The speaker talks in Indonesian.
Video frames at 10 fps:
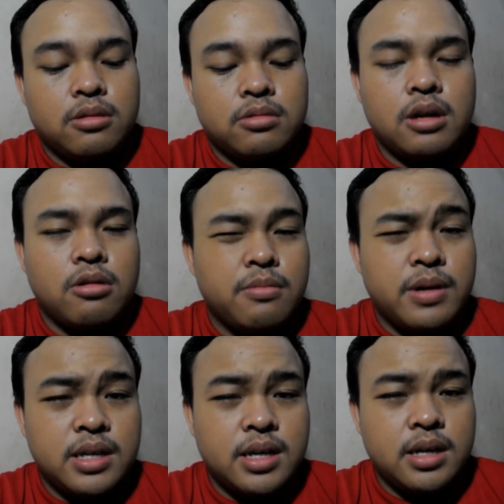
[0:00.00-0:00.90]
Total
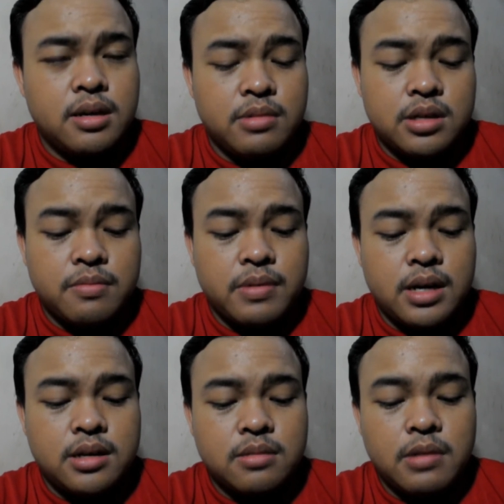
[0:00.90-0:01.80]
korbannya
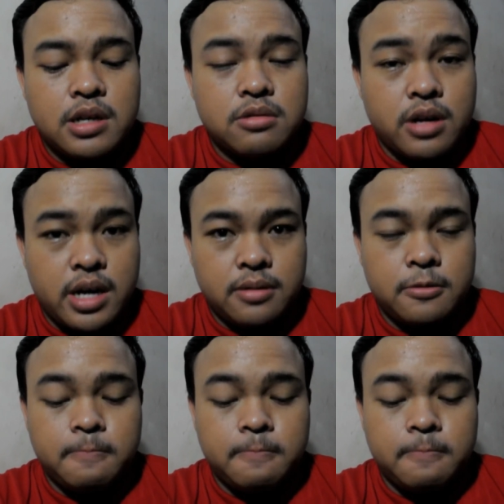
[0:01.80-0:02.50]
mencapai 11 orang